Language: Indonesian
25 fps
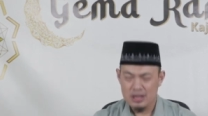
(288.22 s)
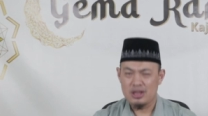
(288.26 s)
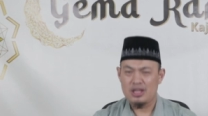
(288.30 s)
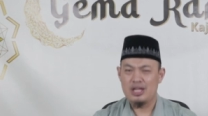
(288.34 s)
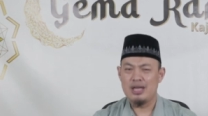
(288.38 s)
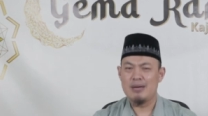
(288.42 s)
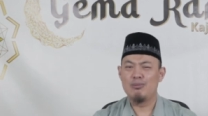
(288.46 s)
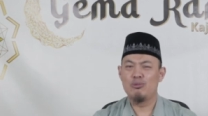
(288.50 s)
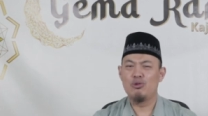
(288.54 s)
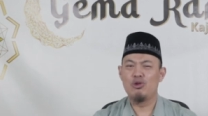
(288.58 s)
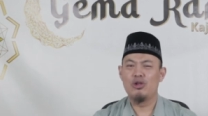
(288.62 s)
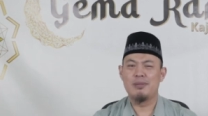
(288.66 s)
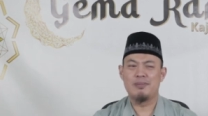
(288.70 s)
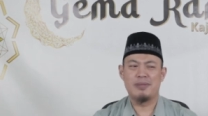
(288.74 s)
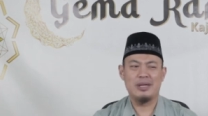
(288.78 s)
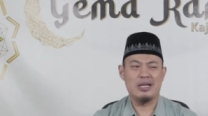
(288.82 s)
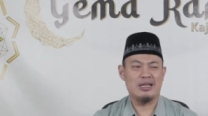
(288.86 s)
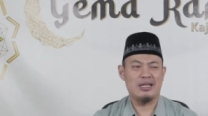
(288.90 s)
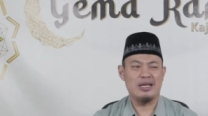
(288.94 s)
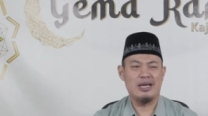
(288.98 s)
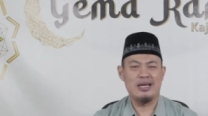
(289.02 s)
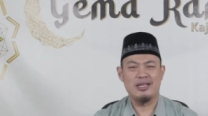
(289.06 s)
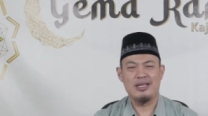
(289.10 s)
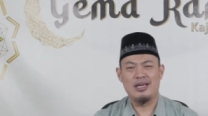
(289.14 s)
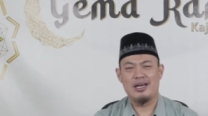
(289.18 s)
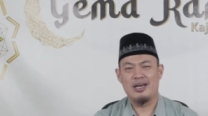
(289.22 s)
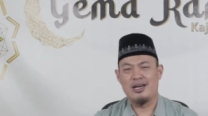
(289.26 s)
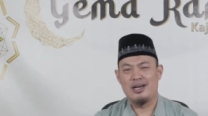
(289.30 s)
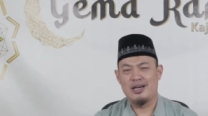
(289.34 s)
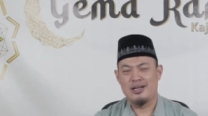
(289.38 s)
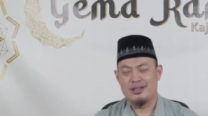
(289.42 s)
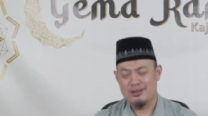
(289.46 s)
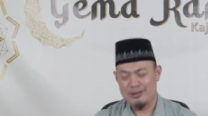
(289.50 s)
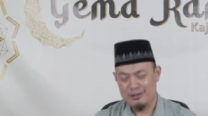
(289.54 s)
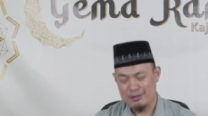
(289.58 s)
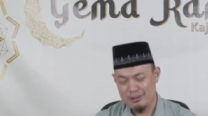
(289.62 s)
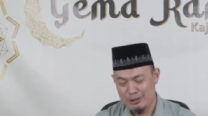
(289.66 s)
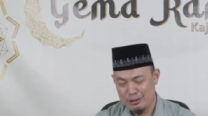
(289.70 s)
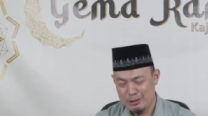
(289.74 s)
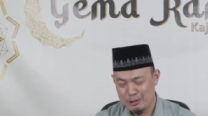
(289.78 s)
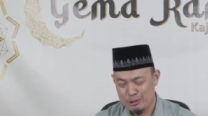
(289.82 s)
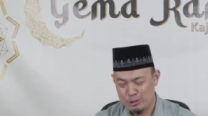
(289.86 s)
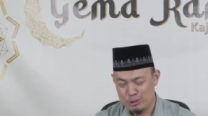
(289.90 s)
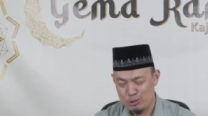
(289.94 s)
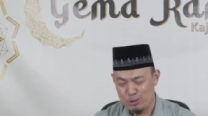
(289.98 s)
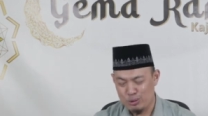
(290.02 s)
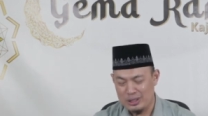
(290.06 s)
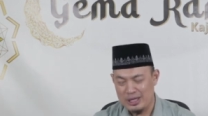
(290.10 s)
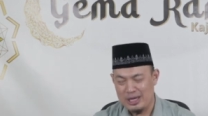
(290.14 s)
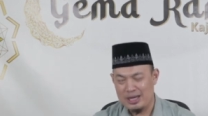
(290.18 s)
Timbul pertanyaan,
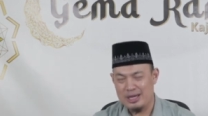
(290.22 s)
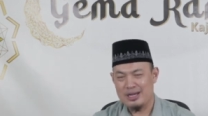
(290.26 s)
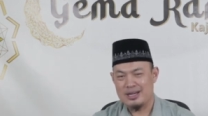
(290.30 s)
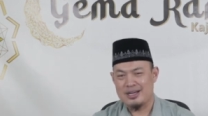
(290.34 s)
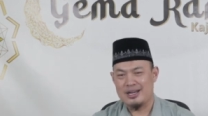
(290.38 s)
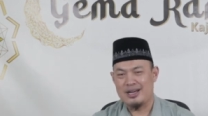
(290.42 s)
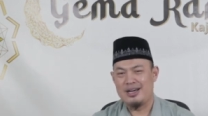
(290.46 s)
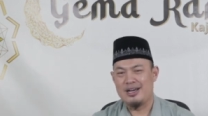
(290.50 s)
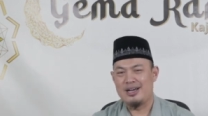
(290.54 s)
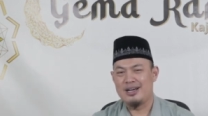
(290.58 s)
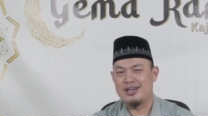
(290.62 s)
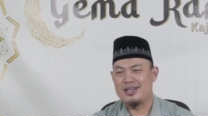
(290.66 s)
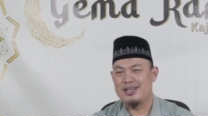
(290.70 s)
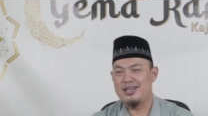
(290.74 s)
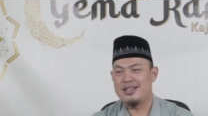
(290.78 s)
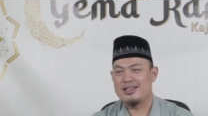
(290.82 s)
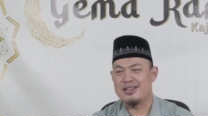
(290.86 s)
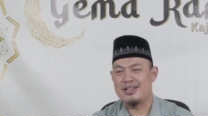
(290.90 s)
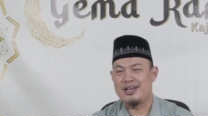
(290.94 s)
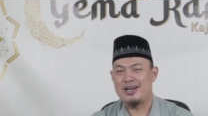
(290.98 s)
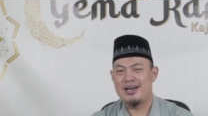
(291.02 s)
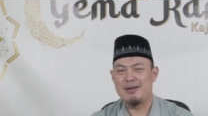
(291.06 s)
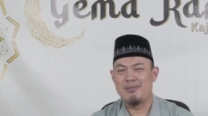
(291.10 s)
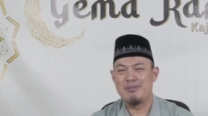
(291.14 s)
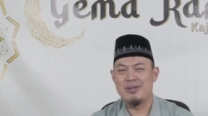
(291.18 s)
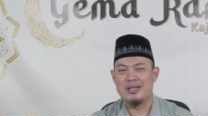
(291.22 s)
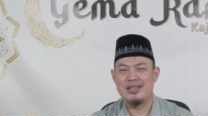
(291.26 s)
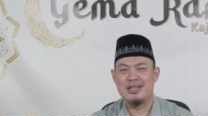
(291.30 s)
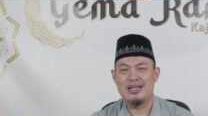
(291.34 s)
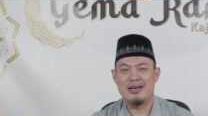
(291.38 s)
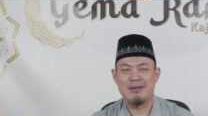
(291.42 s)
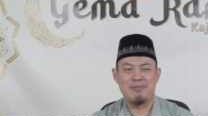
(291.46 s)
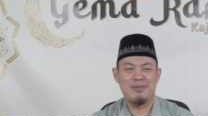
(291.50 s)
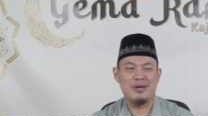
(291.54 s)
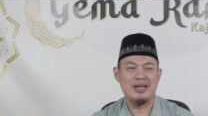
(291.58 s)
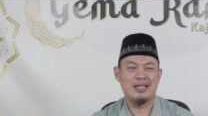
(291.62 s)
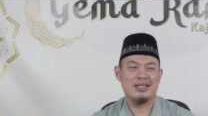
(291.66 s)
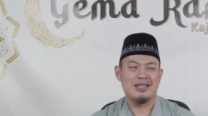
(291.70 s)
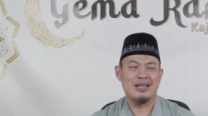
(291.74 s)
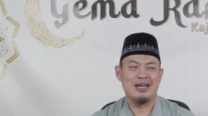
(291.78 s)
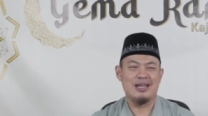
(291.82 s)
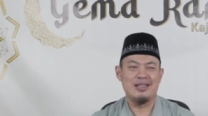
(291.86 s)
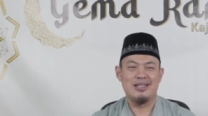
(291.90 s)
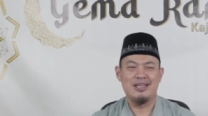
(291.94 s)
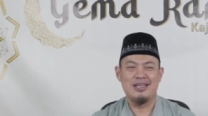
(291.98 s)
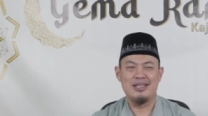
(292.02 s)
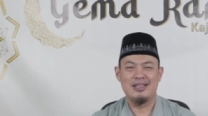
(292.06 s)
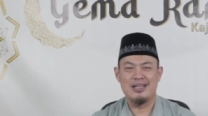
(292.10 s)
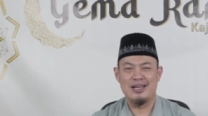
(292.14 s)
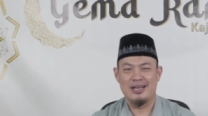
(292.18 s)
Sudahkah kita
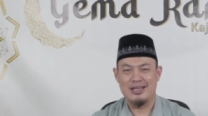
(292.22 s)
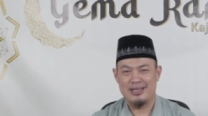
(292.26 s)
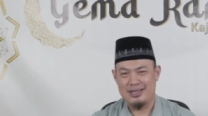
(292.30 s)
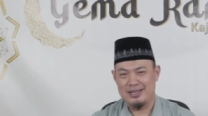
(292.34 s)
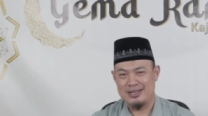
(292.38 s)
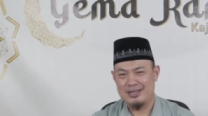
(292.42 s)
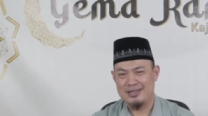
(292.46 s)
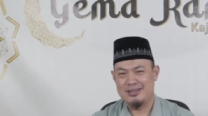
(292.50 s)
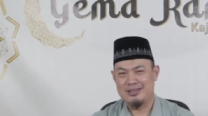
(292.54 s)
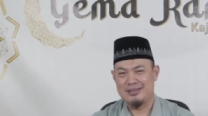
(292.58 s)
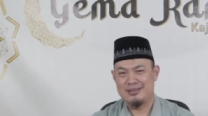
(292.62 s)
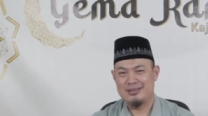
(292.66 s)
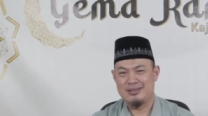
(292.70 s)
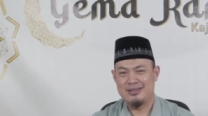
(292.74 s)
mendapatkan hidayah?